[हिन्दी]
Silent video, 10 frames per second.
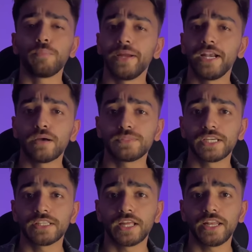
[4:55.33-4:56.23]
और मेड आपसे
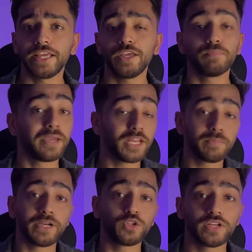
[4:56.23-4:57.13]
कितना लेगी मेरी
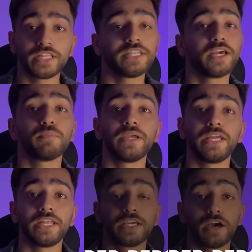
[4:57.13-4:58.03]
मेड तो लेती है
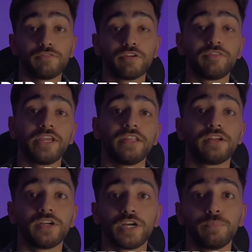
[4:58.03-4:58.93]
महीने का फिफ्टीन
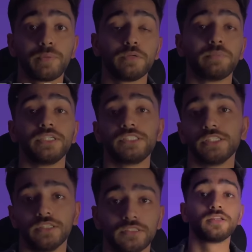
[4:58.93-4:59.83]
हंड्रेड पर
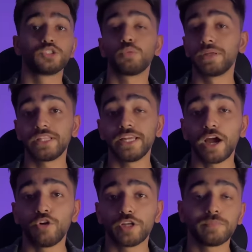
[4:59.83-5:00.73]
पर्सन सो मंथली
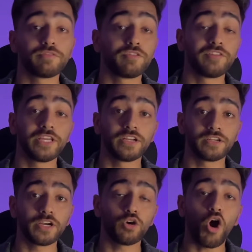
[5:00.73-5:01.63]
काउंटर में
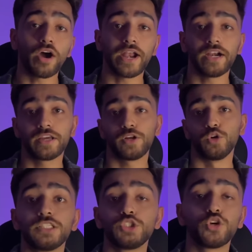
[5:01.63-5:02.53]
1500 और ऐड कर
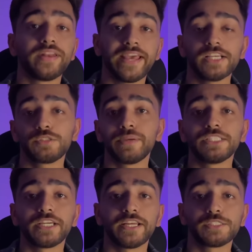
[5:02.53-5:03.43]
लो जो नेक्स्ट
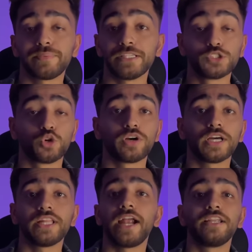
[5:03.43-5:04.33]
मेजर एक्सपेंस होगा
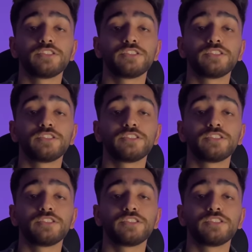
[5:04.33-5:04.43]
दैट